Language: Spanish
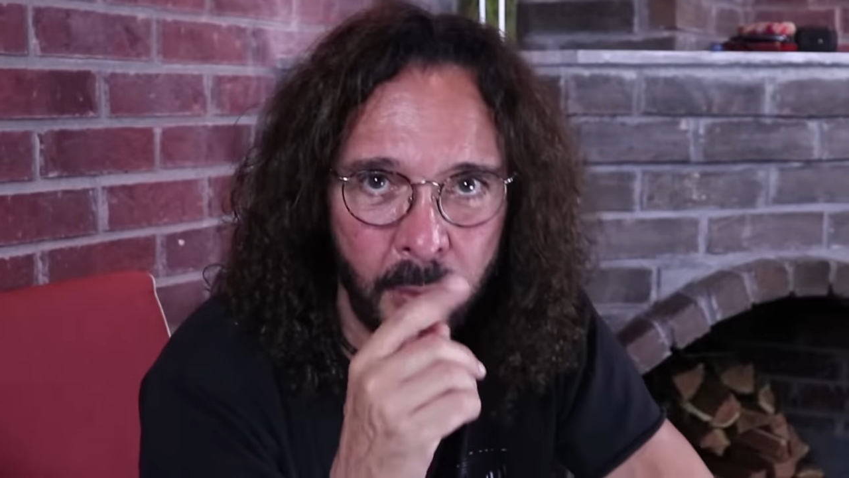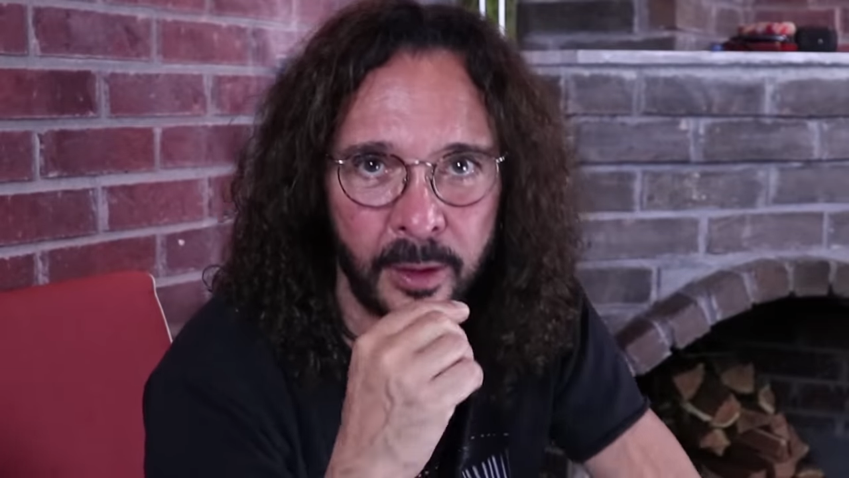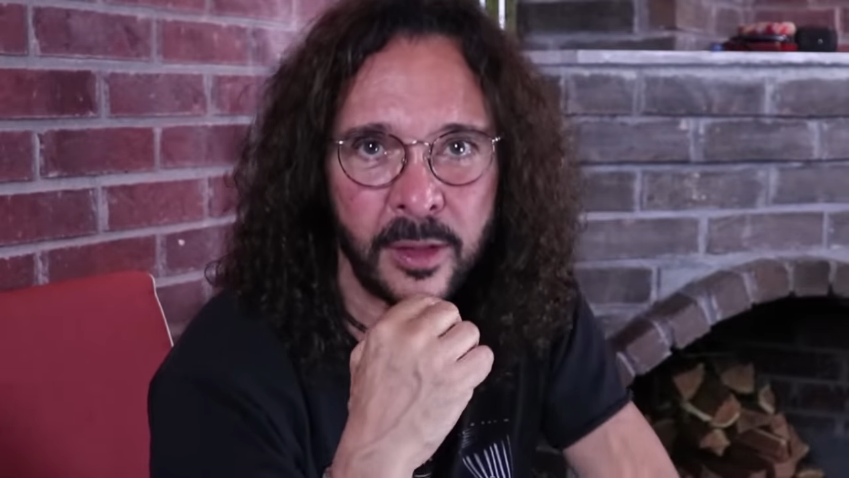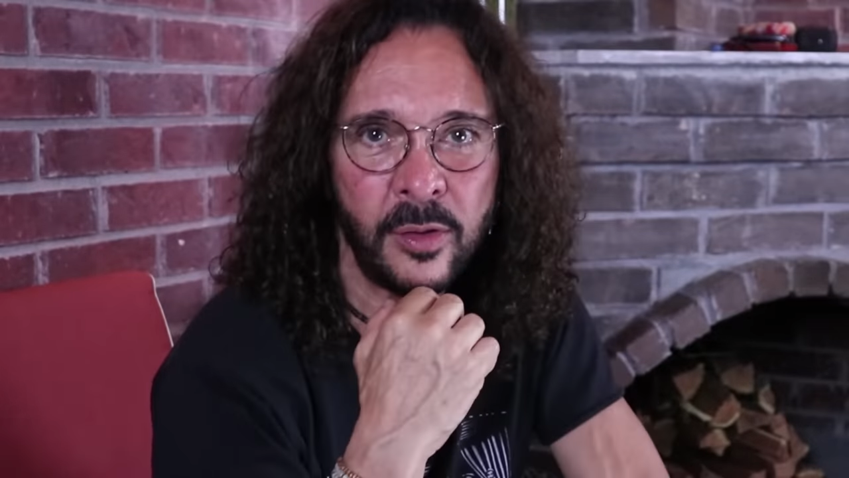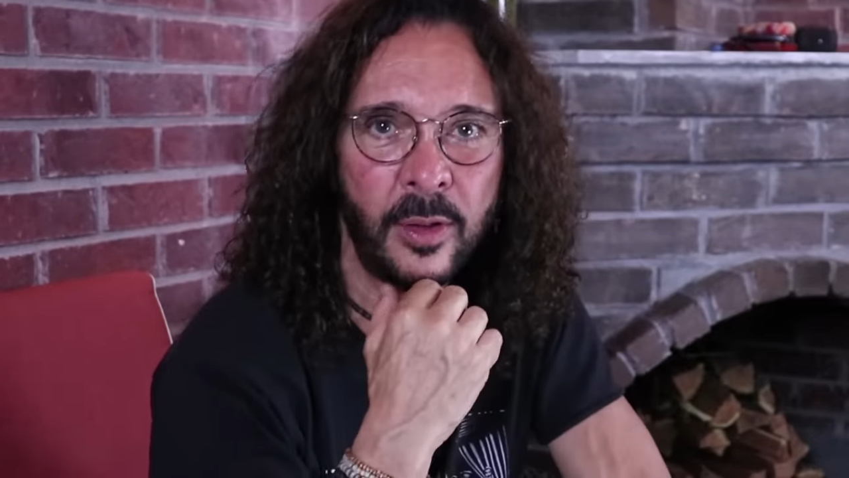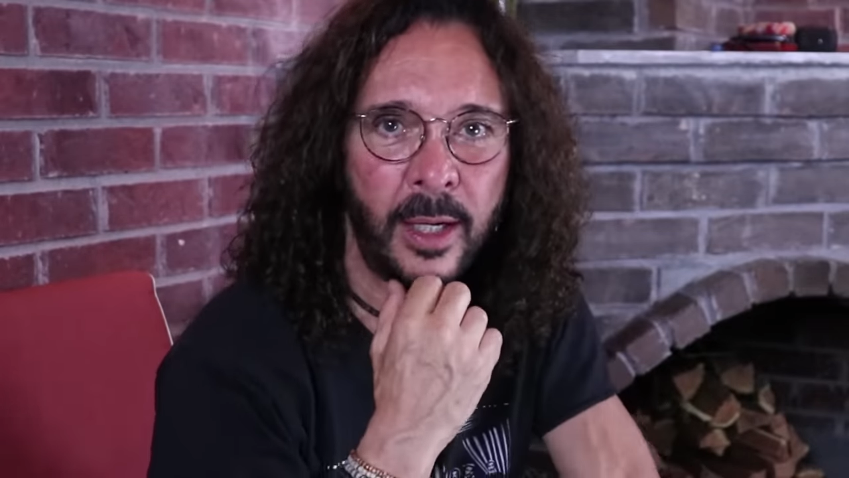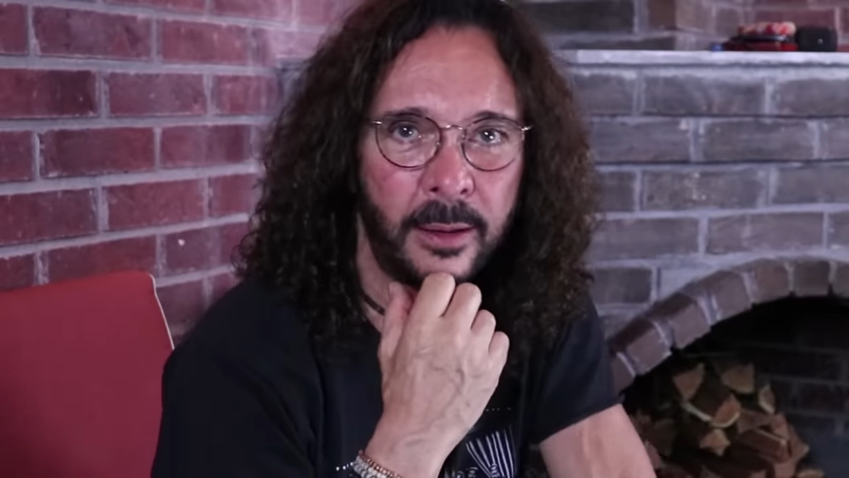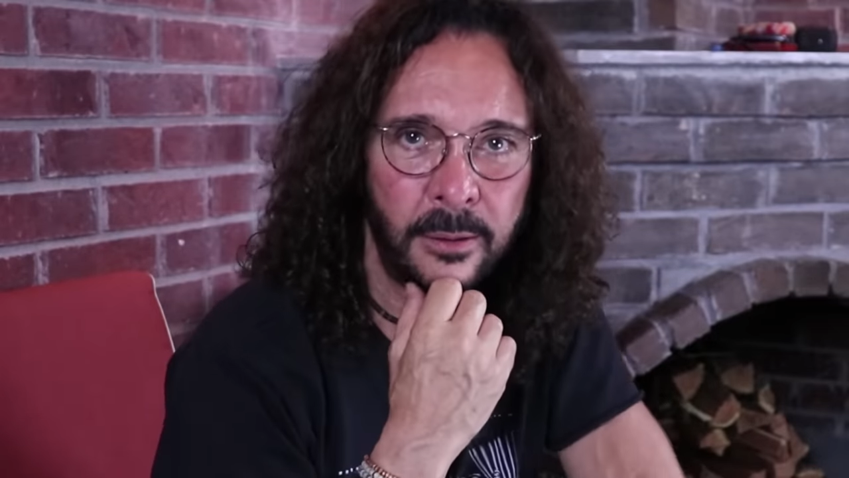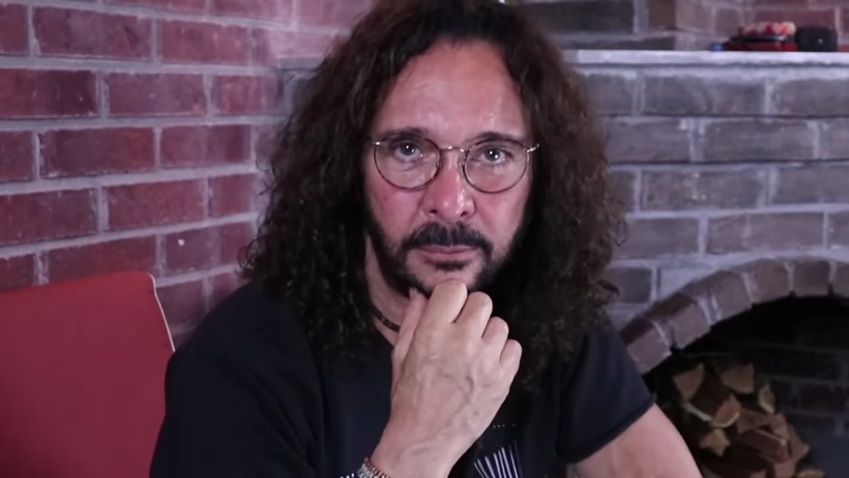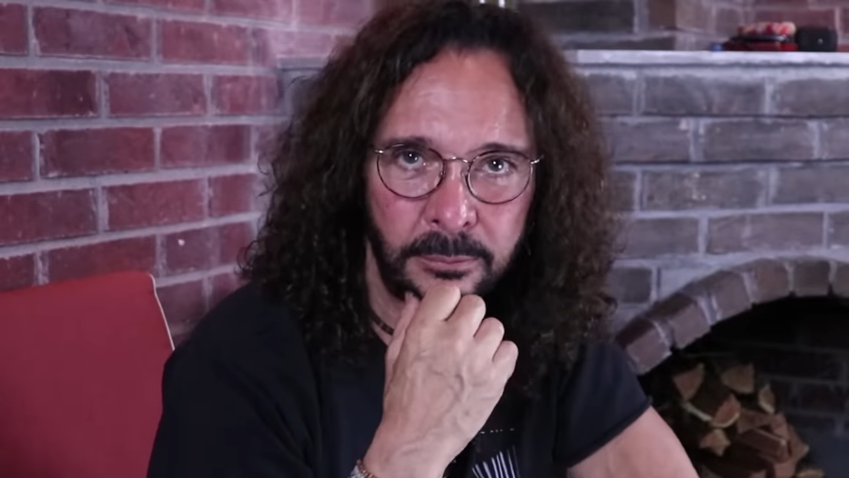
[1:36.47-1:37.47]

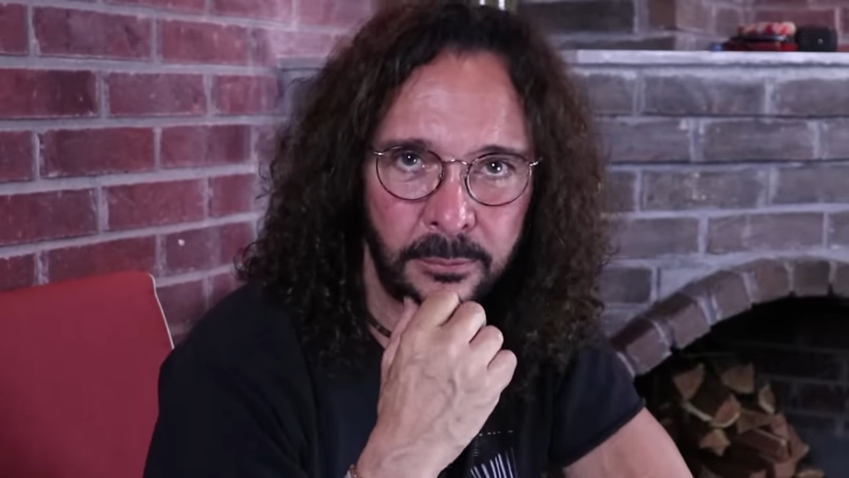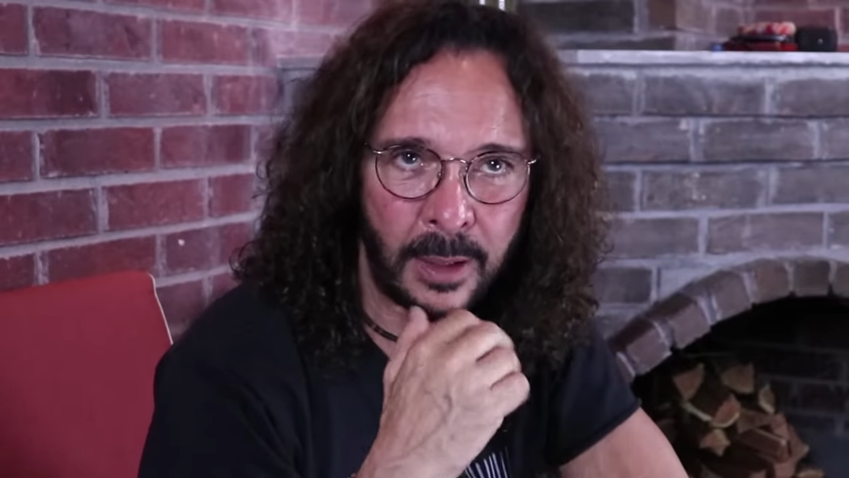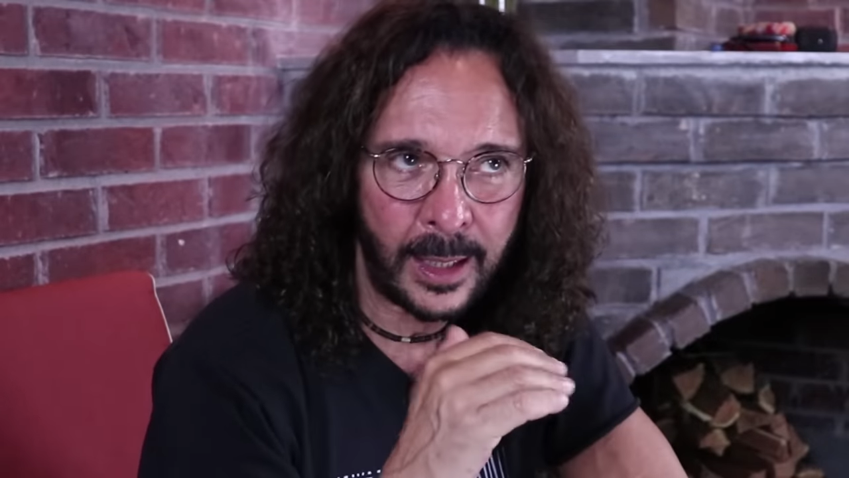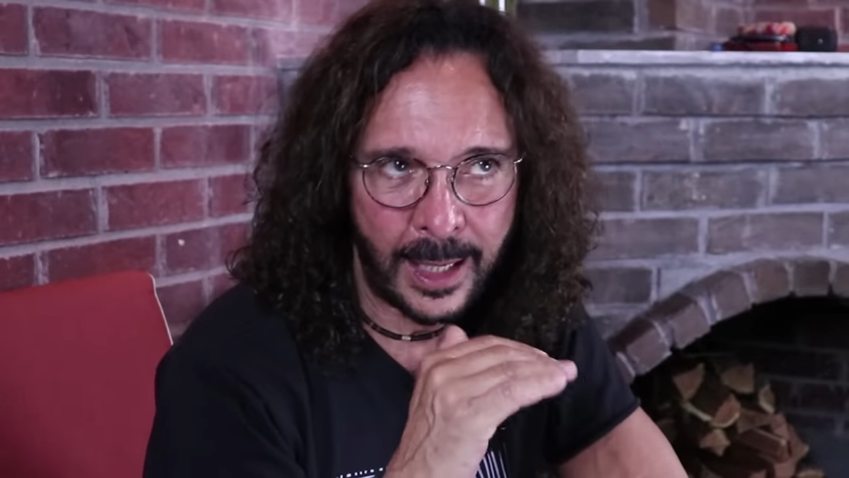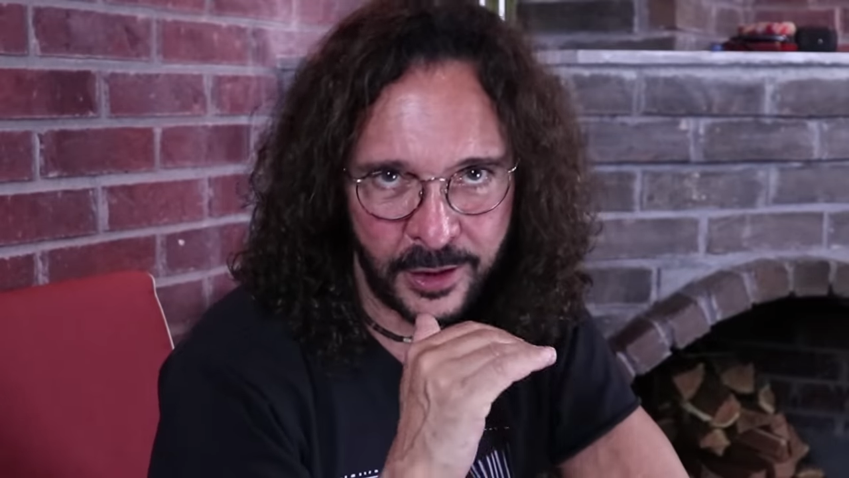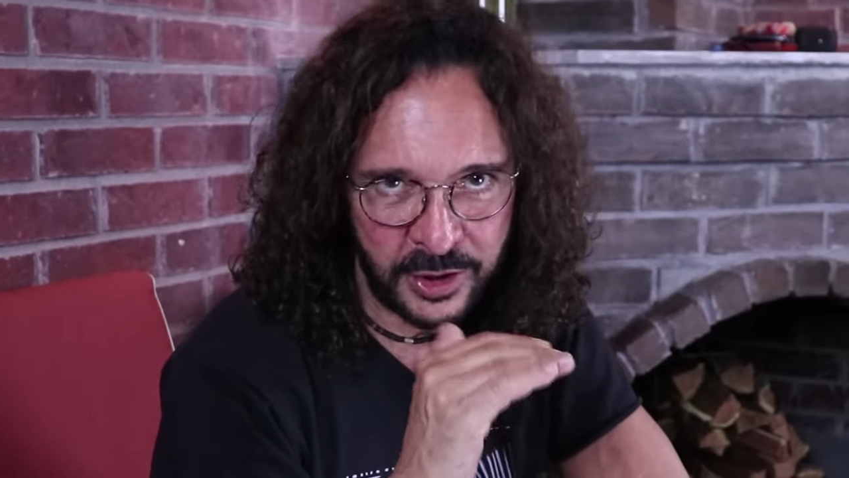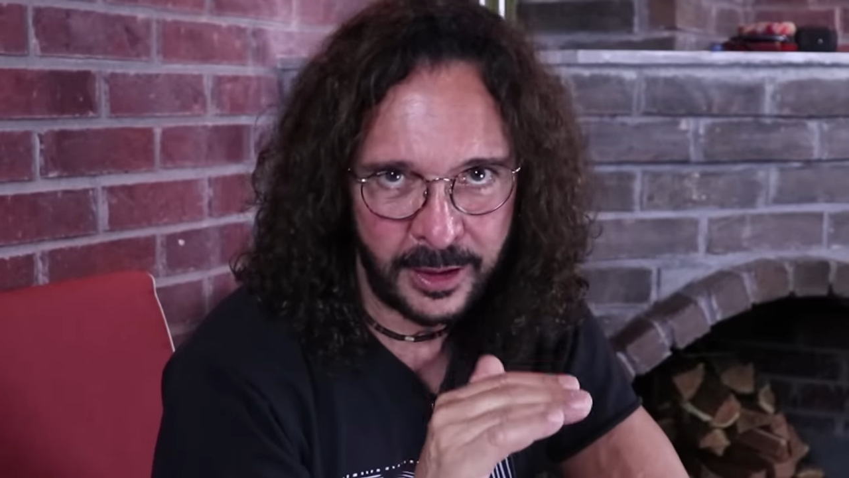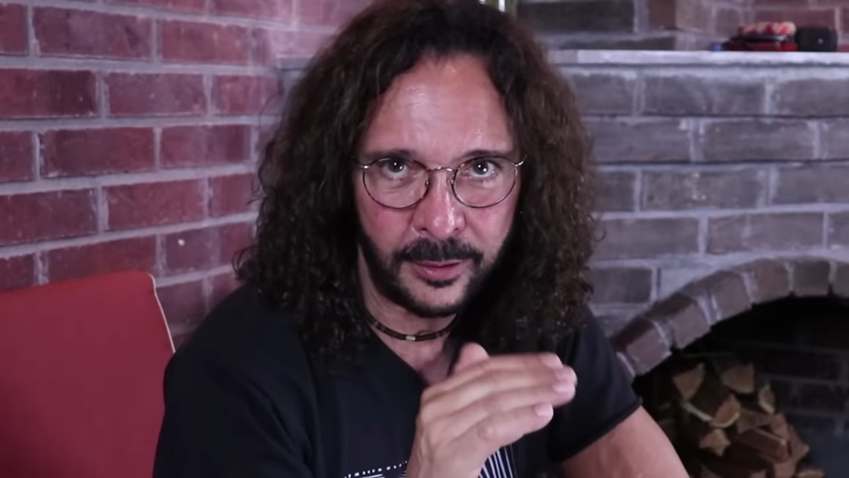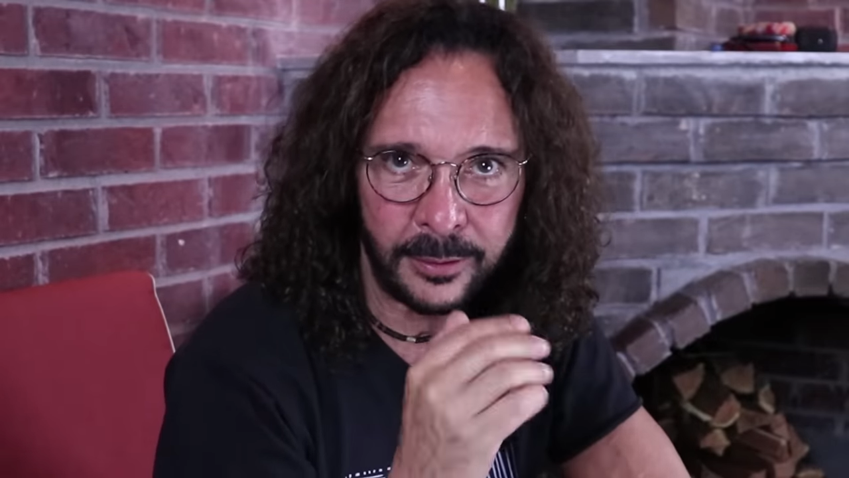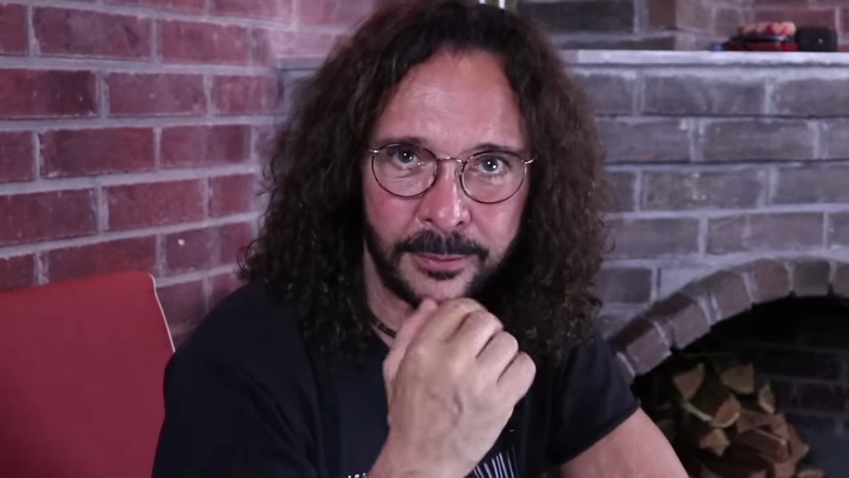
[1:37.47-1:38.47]
restaurante acá chido,